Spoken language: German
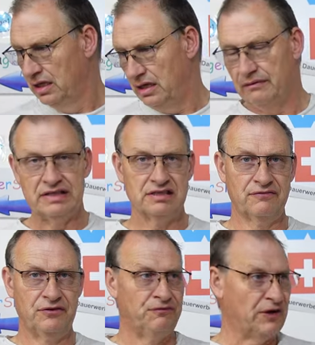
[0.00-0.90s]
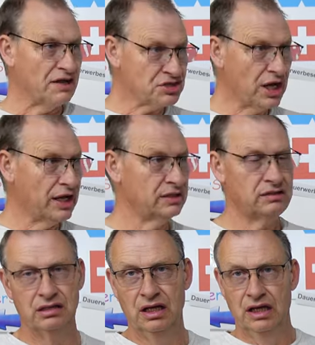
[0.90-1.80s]
Ja, was er für eine Flasche hat,
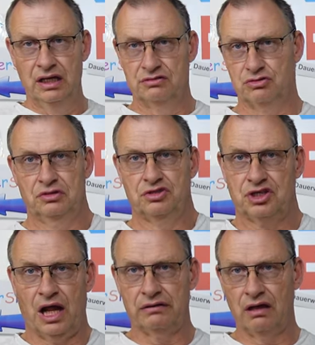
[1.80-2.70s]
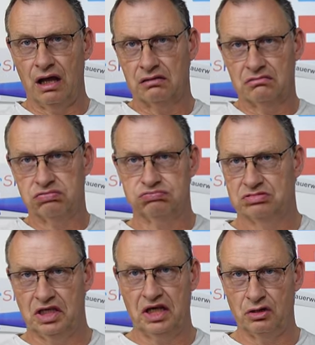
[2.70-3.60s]
so eine Standard
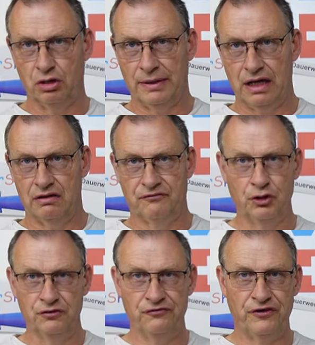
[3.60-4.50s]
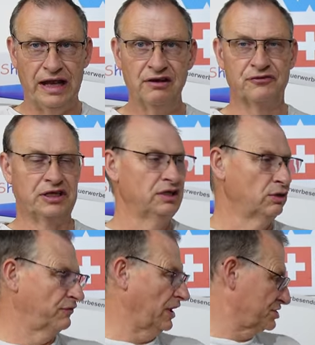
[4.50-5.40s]
10,5, 11
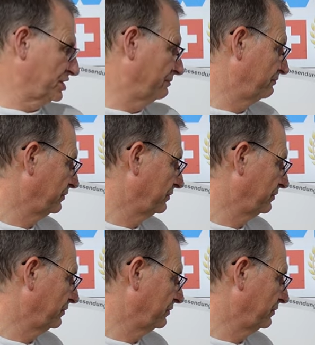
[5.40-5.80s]
Kilo Flasche.